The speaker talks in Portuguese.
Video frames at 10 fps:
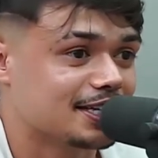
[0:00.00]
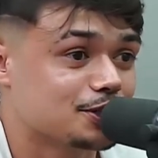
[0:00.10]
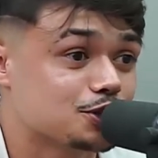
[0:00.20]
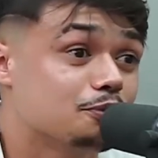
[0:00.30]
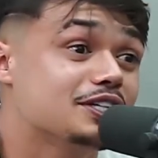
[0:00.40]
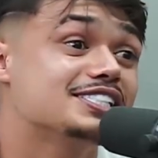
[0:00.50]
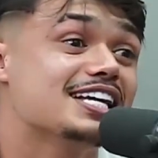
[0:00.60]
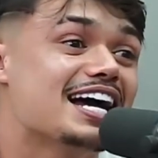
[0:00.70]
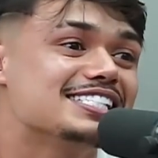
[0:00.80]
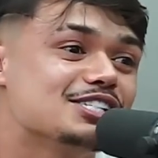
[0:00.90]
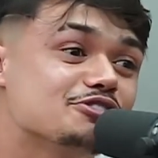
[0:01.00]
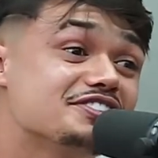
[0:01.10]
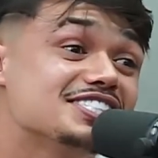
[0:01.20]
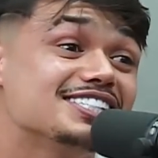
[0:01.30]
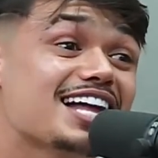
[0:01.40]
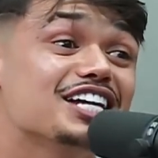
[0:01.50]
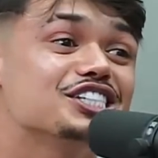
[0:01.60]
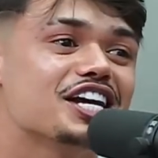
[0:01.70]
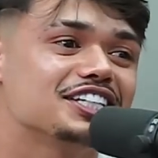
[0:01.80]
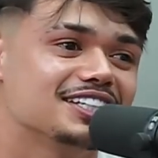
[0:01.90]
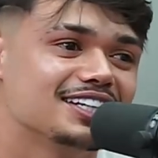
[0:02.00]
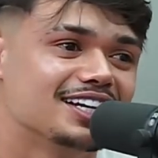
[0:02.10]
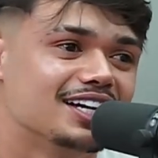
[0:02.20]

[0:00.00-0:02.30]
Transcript: e os policiais iam visitar a gente.